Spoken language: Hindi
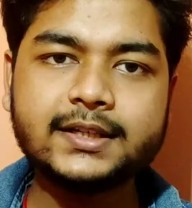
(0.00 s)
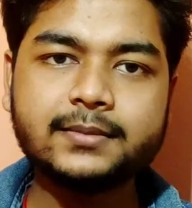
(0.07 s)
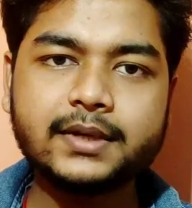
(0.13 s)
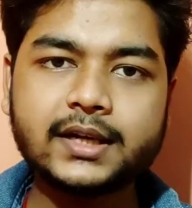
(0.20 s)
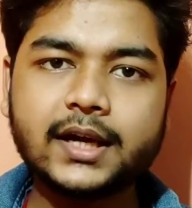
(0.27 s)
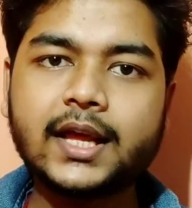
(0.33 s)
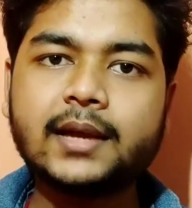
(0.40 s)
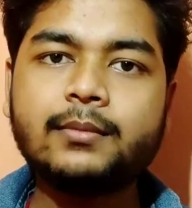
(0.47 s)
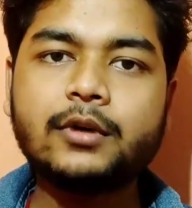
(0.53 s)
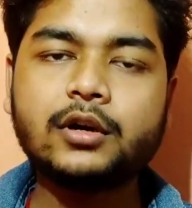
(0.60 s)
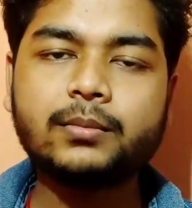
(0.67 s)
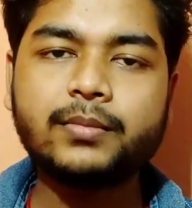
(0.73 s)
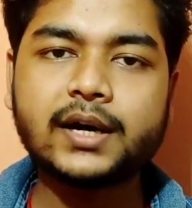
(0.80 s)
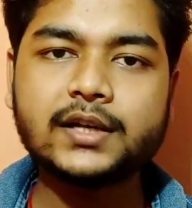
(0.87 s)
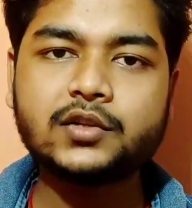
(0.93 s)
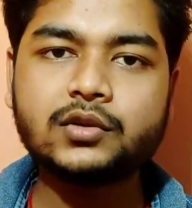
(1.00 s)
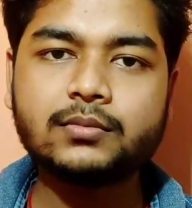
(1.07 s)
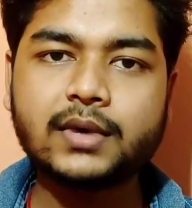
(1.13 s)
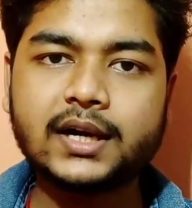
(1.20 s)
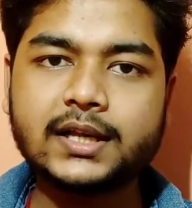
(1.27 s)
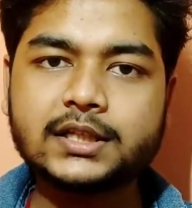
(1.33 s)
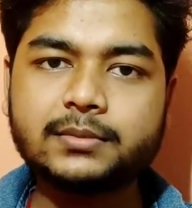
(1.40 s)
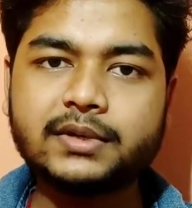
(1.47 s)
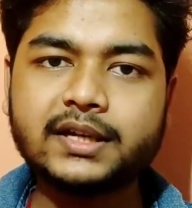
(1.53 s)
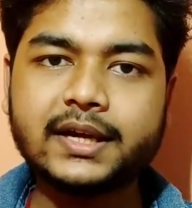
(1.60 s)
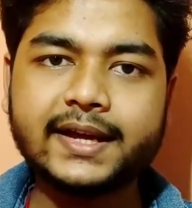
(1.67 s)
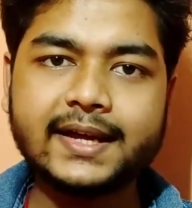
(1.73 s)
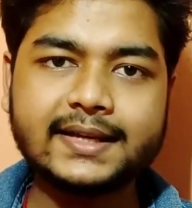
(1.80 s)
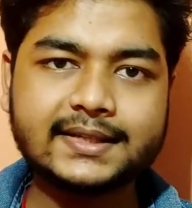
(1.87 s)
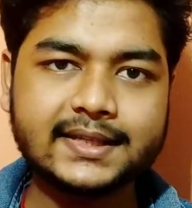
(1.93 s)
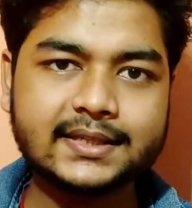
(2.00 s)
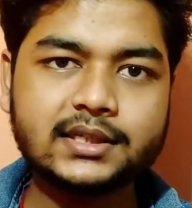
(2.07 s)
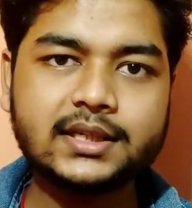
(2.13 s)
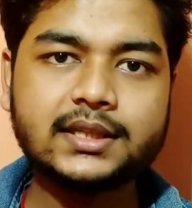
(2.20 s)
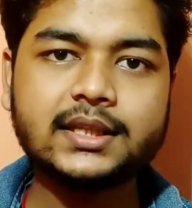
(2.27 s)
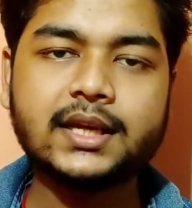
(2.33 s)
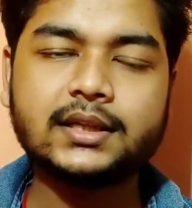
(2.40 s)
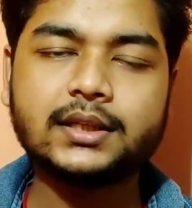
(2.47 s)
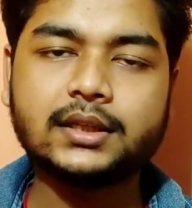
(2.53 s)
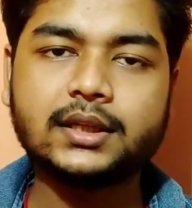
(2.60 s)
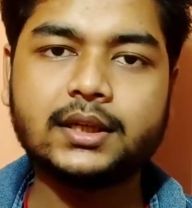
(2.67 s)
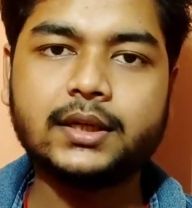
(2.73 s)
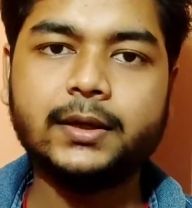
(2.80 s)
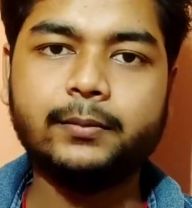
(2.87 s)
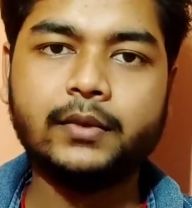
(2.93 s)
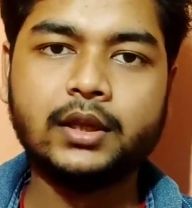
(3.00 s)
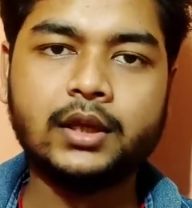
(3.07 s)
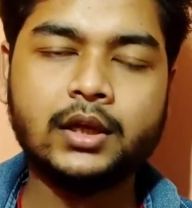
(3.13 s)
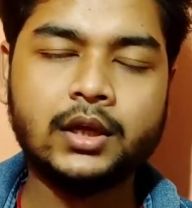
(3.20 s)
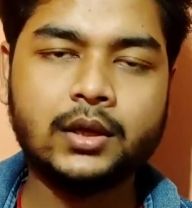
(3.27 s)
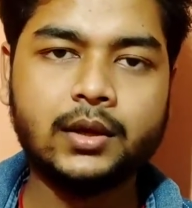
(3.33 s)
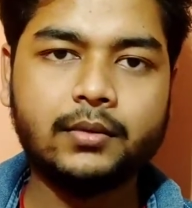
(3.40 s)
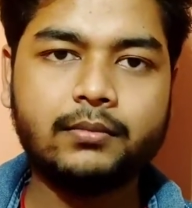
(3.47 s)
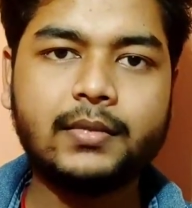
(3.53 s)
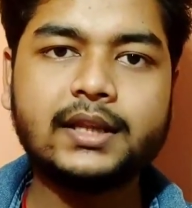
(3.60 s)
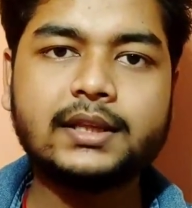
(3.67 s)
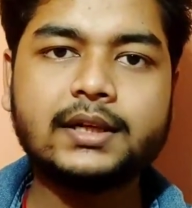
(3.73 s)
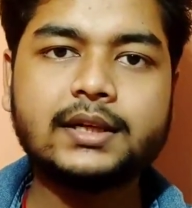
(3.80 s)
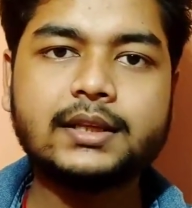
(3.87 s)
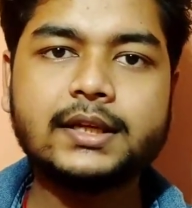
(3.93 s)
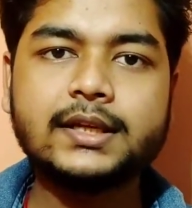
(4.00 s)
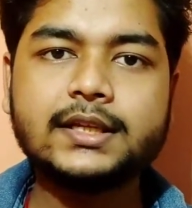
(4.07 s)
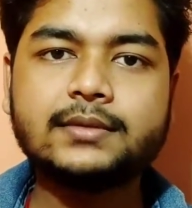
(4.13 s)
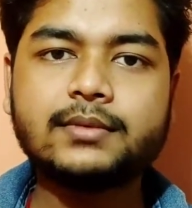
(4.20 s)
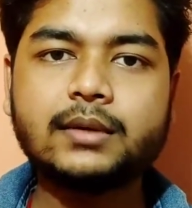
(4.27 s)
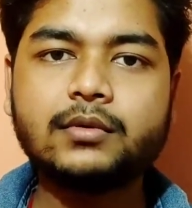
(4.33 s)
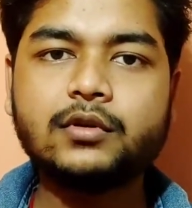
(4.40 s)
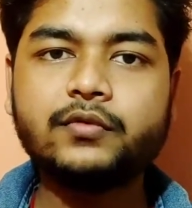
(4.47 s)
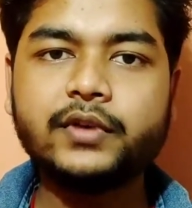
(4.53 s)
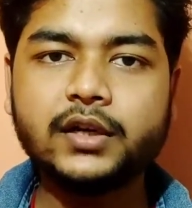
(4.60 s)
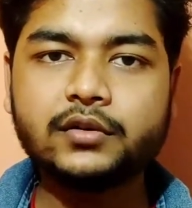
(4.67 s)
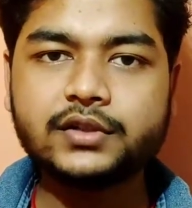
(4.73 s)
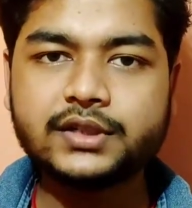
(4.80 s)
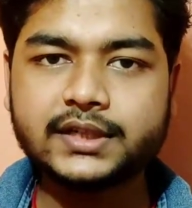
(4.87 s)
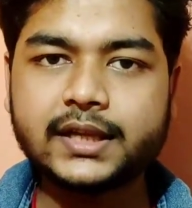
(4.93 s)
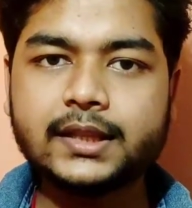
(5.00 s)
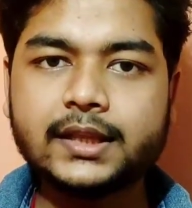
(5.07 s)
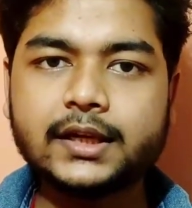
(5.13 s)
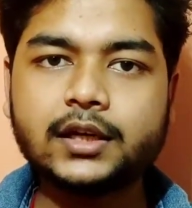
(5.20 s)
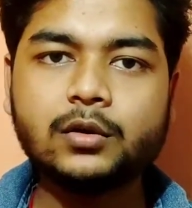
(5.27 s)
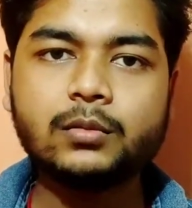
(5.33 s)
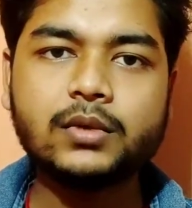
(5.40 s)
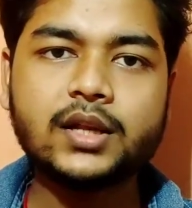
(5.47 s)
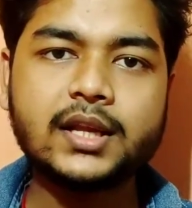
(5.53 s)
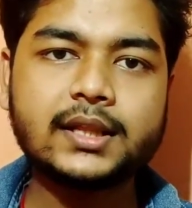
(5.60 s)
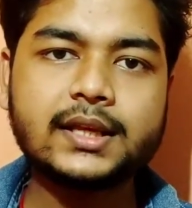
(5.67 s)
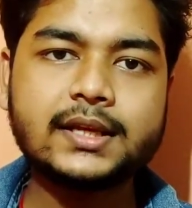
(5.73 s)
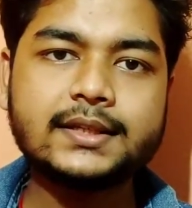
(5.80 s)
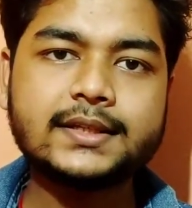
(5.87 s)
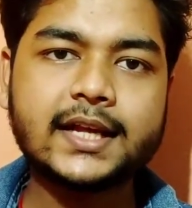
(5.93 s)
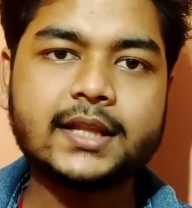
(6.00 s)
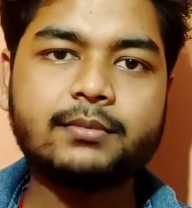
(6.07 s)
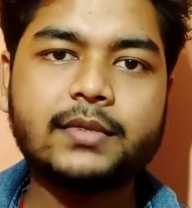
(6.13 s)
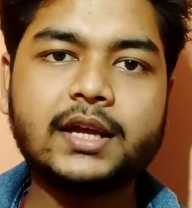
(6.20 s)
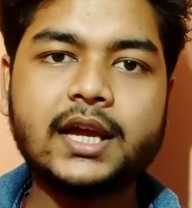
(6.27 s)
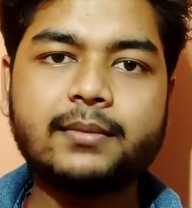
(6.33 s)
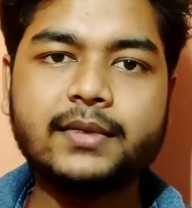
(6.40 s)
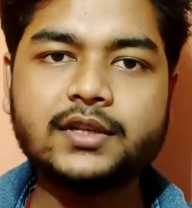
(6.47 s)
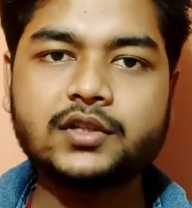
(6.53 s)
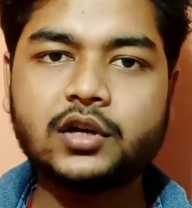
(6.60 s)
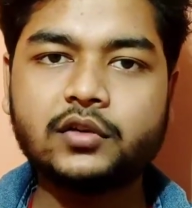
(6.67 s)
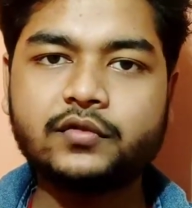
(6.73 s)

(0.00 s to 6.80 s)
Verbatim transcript: एट जी का रैम और पाँच सौ बारह जी का एस एस डी दिया जाता है बात करते हैं इसमें आपको विंडोज़ टेन देखने को मिल जाता है साथ में एम एस